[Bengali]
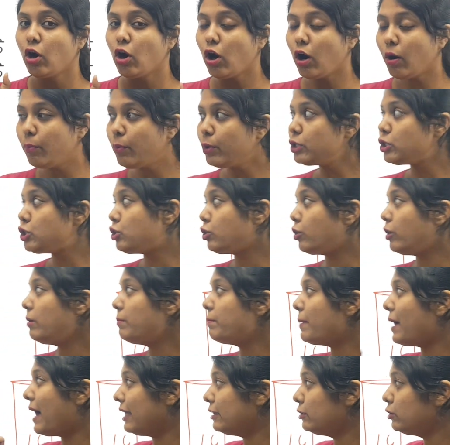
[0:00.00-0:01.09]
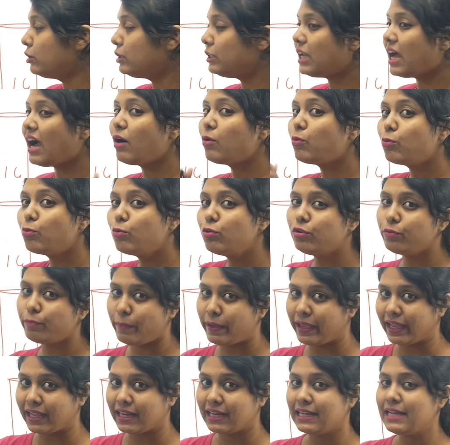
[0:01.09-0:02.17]
অবশ্যই বাদরটা
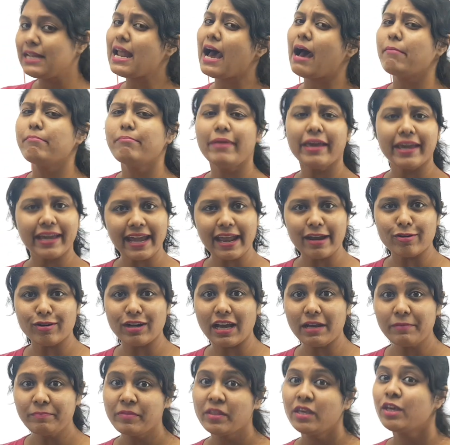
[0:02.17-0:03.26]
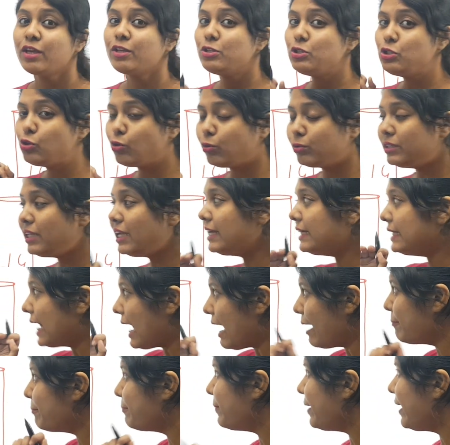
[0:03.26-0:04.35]
উঠবে নামবে কেন না যদি
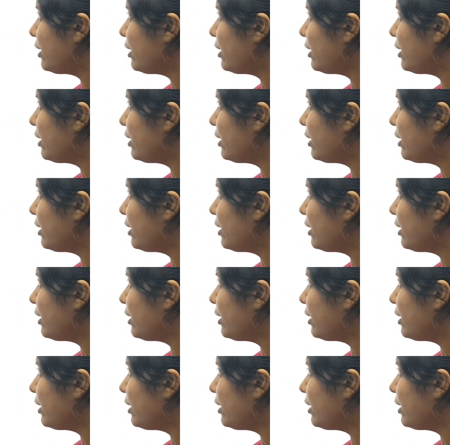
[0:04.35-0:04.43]
নামবে